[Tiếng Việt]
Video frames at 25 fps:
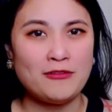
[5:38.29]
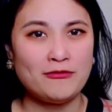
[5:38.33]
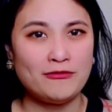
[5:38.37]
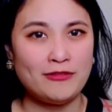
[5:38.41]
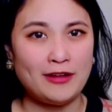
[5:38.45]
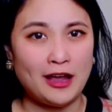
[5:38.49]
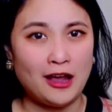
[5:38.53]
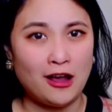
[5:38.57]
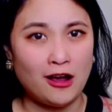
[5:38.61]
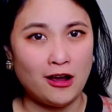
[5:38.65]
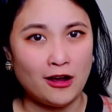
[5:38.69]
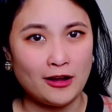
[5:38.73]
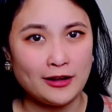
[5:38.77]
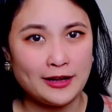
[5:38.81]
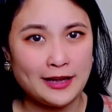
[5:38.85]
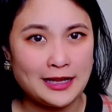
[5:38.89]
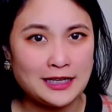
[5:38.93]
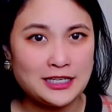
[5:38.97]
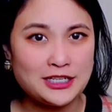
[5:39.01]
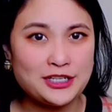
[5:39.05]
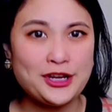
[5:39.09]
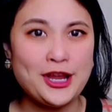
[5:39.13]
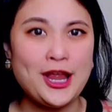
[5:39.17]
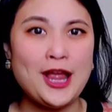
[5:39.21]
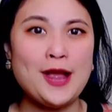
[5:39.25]
Và họ đã
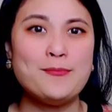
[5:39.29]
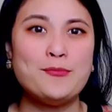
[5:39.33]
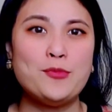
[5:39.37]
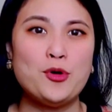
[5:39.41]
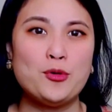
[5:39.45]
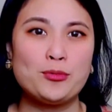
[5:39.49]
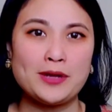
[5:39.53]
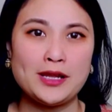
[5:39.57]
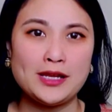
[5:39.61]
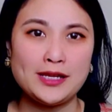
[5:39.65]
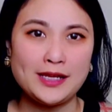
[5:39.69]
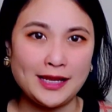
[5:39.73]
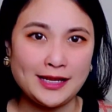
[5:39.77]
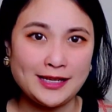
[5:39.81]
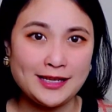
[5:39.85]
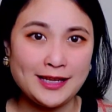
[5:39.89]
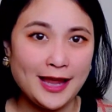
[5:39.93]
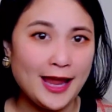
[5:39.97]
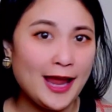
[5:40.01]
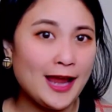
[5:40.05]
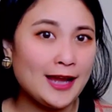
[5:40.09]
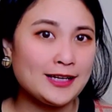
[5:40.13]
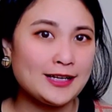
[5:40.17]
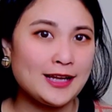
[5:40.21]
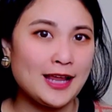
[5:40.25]
ra một cái cách
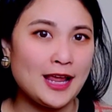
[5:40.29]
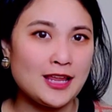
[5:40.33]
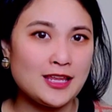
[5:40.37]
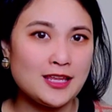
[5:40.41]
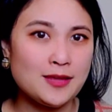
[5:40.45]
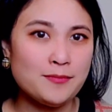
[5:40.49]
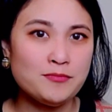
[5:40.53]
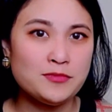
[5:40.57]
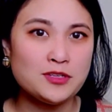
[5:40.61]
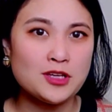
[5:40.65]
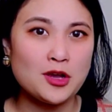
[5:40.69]
khác để giúp